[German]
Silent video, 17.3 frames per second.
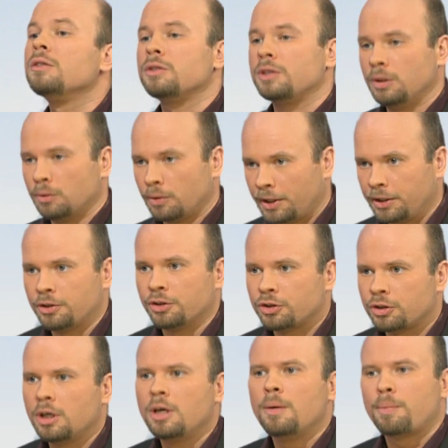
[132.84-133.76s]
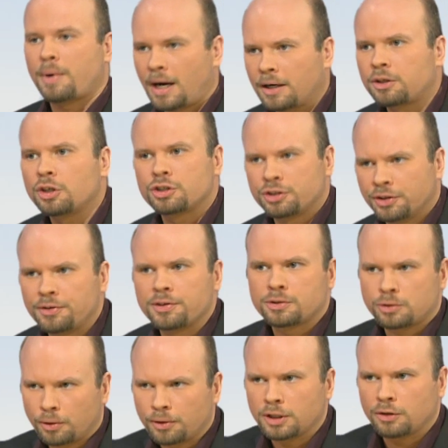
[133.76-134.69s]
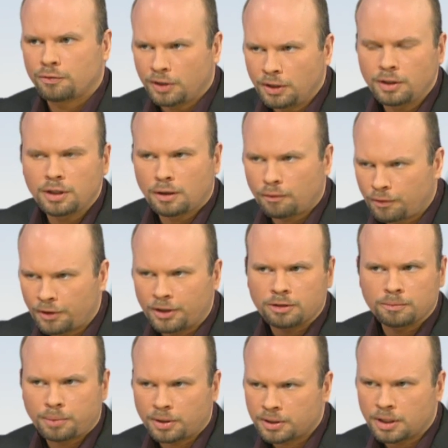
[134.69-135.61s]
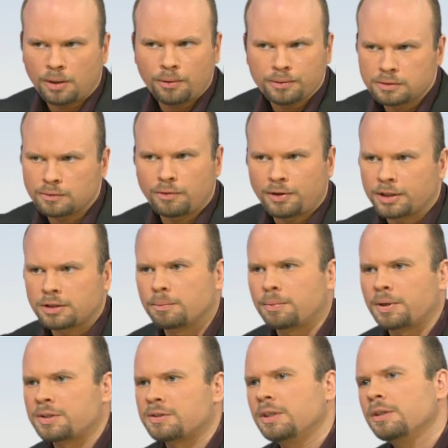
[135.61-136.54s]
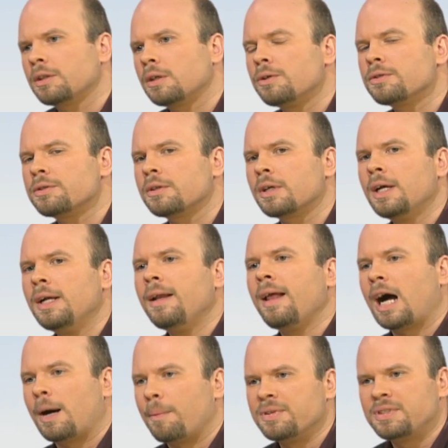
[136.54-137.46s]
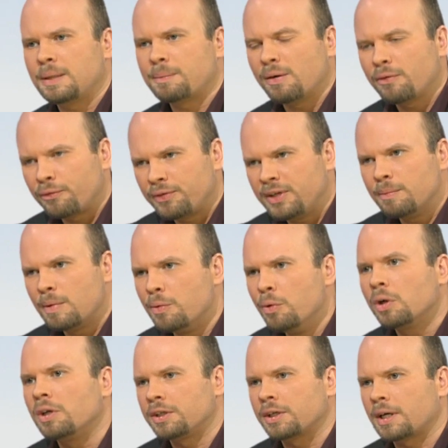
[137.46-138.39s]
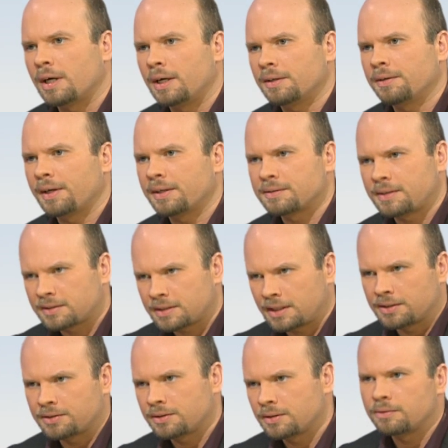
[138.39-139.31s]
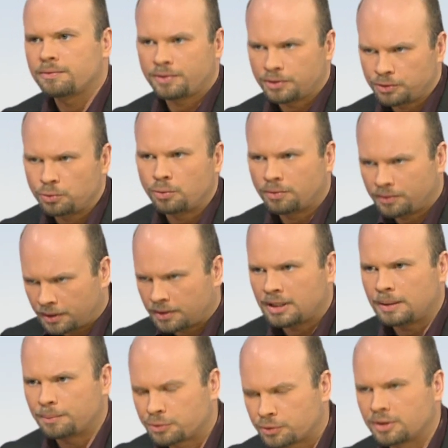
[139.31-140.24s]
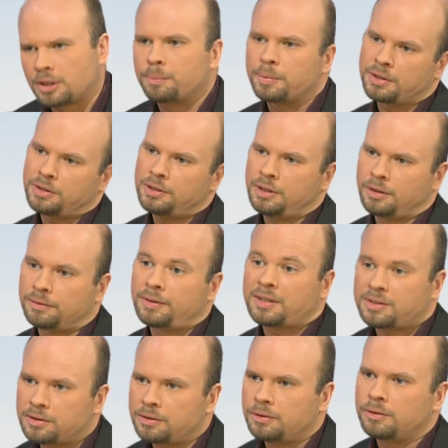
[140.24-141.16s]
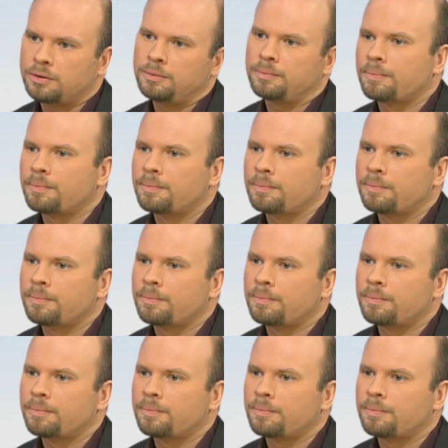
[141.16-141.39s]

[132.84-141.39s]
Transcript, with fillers: Theoretisch. Praktisch sind es deutlich weniger, vielleicht ein paar Tausend, vielleicht ein paar Zehntausend. Aber sie haben einfach viel mehr Möglichkeiten, jetzt das Ganze versuchen dann eben zu interpretieren. Das ist neu.